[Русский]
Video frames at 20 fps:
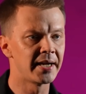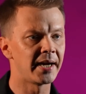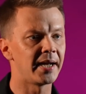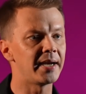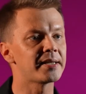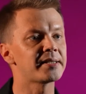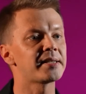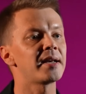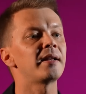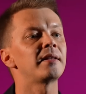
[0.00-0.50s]

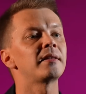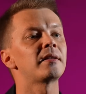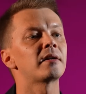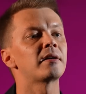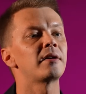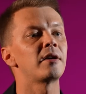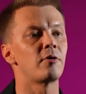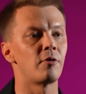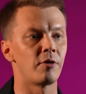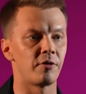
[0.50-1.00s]
Александр
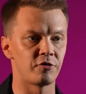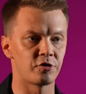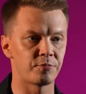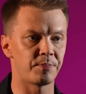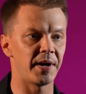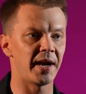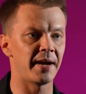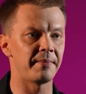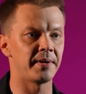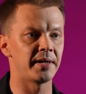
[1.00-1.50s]
Григорьевич
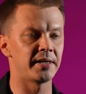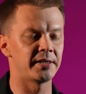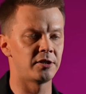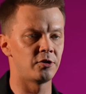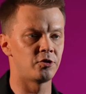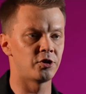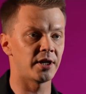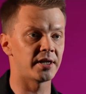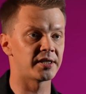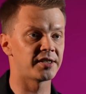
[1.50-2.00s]
прямо
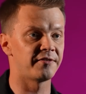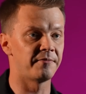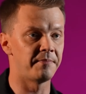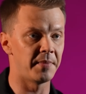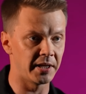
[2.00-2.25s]
сейчас в